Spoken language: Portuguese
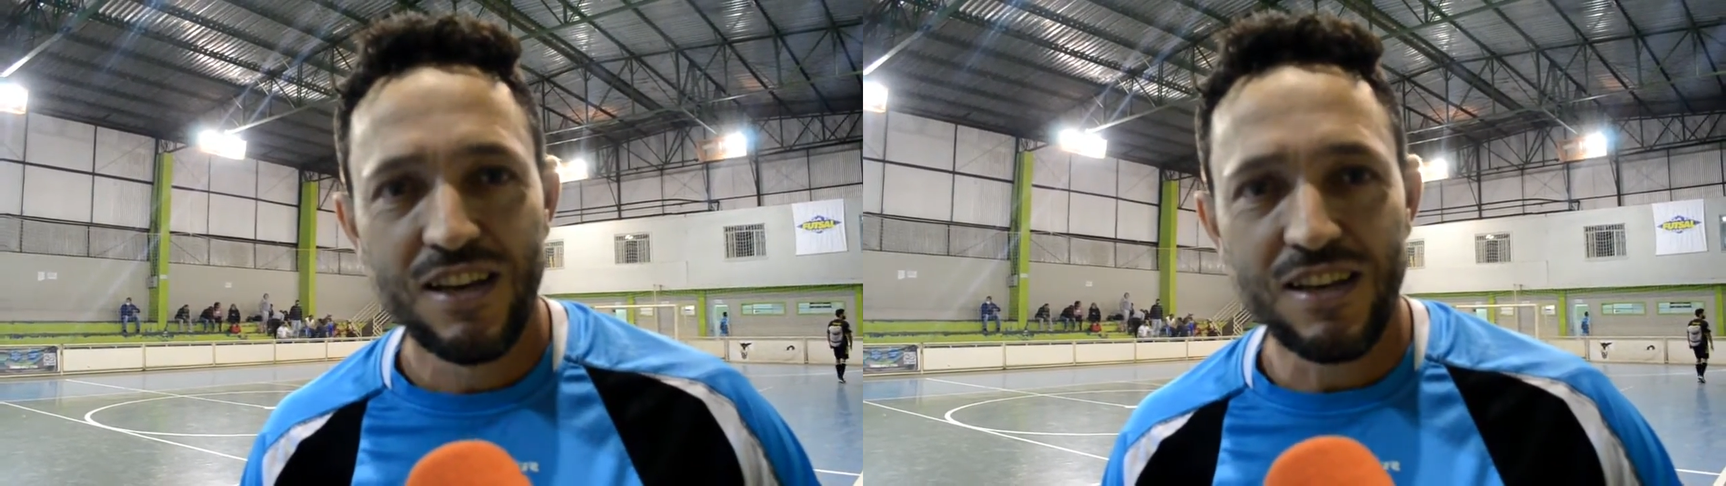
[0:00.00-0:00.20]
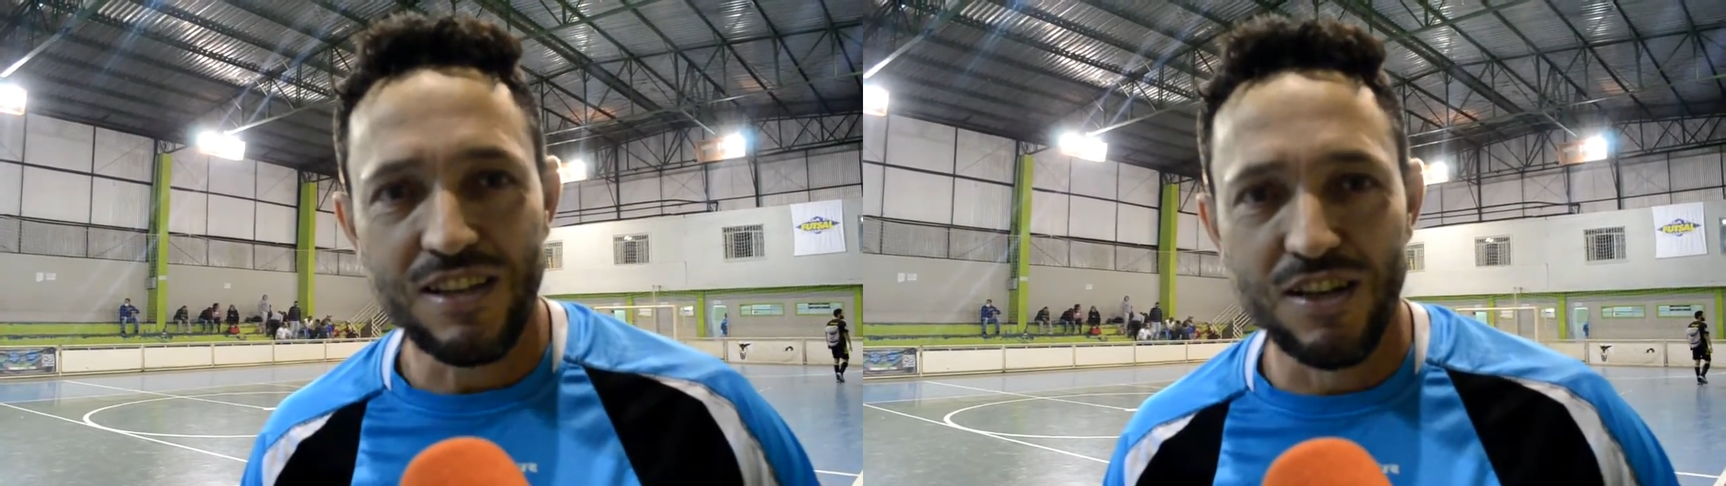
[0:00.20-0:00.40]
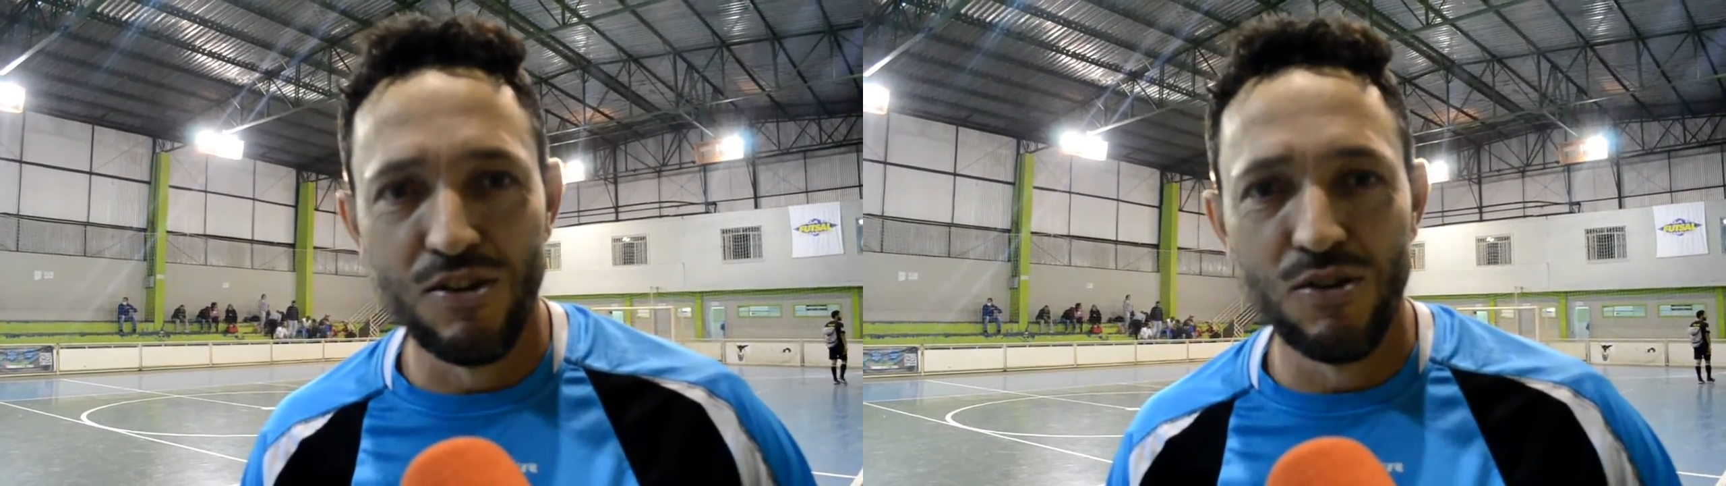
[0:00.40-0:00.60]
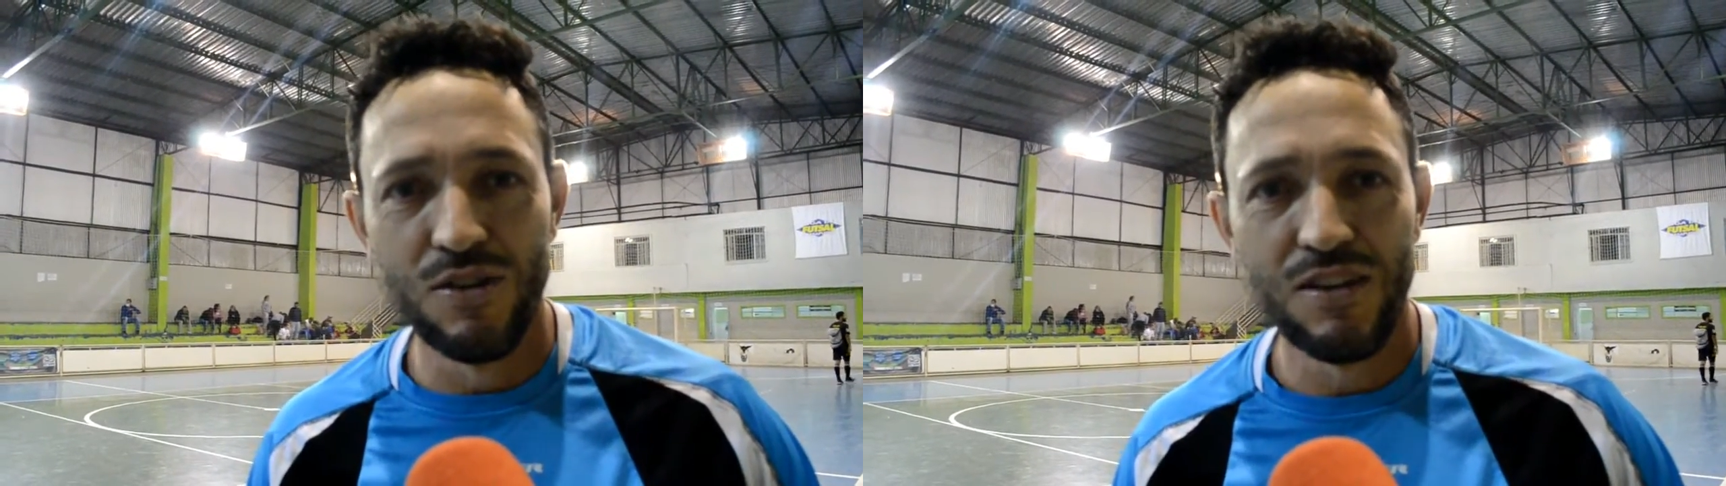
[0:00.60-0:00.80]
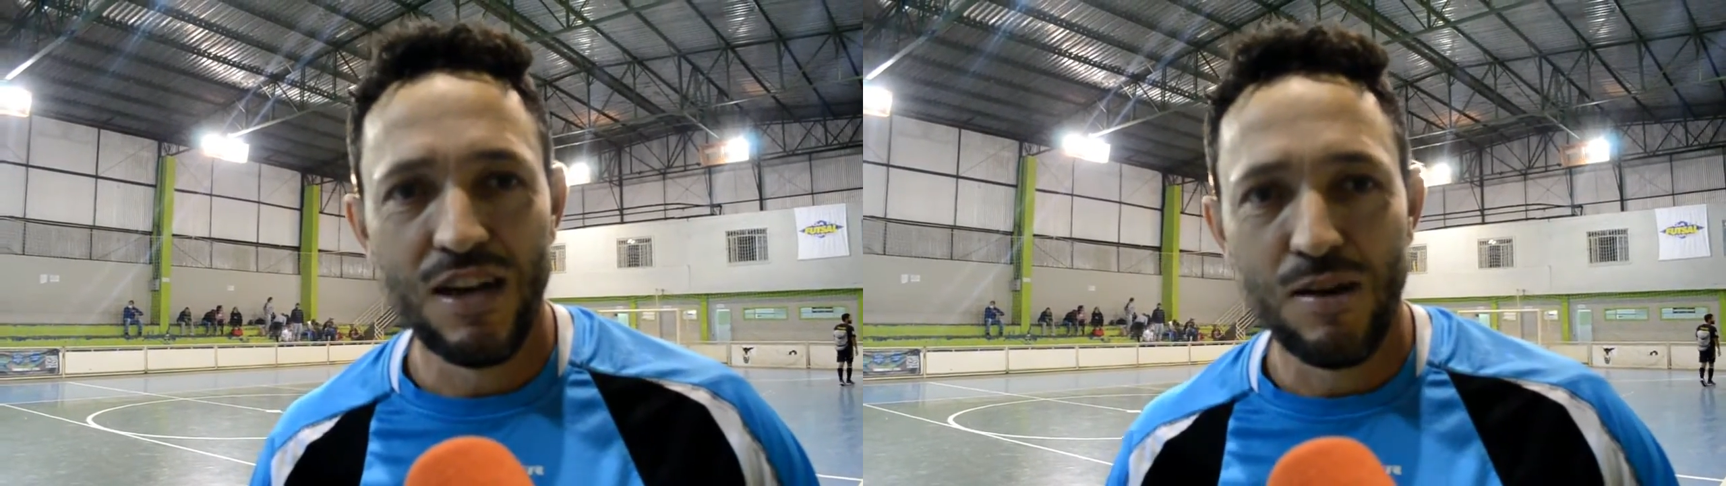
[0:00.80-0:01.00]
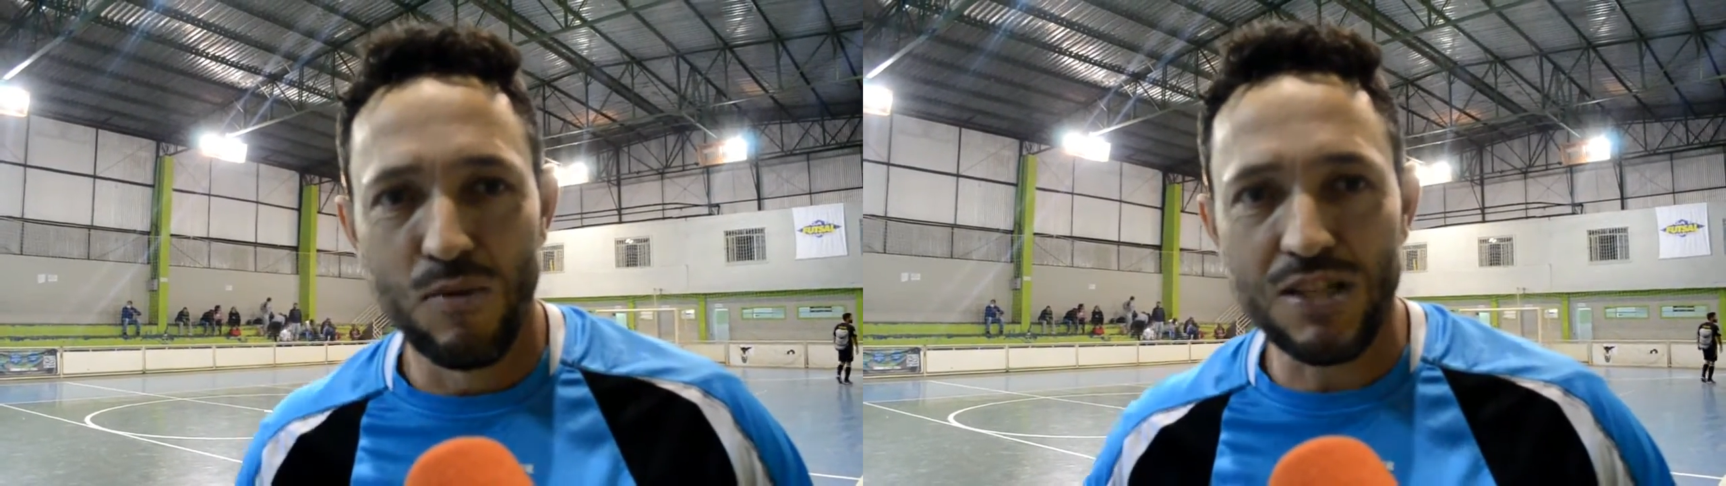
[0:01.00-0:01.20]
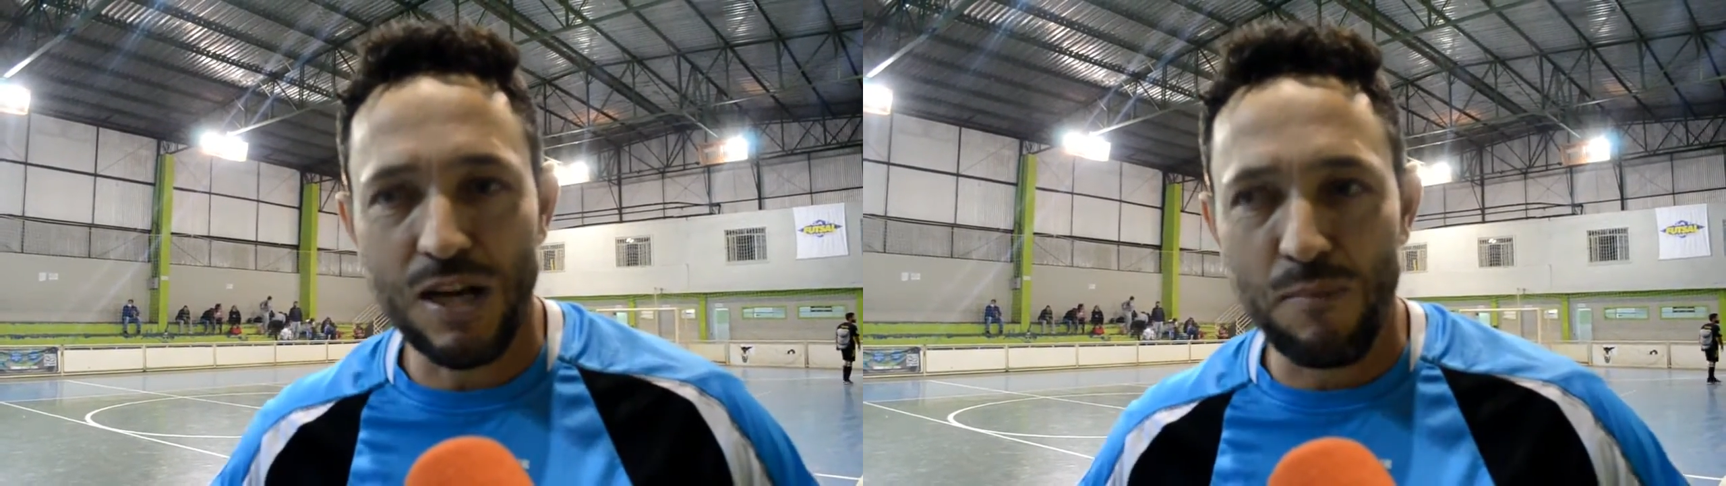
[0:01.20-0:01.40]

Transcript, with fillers: Então, mostra